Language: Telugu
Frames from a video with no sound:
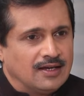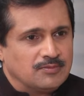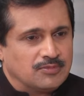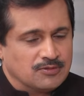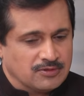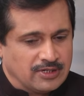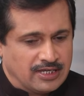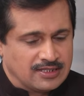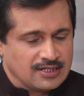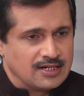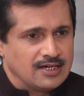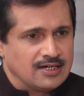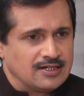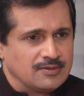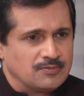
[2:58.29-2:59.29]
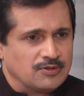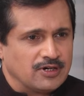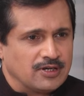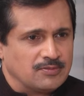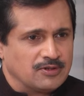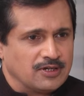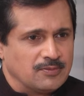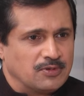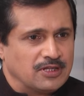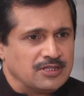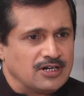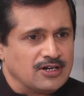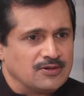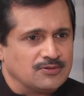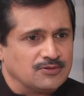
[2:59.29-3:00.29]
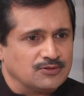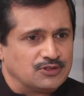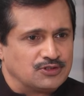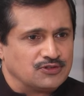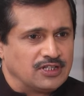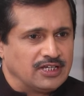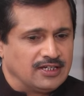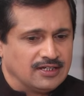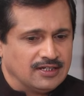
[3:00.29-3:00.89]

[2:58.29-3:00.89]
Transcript: ఇప్పుడు ఏదైనా ఇప్పుడు ఇబ్బంది ఉంటుంది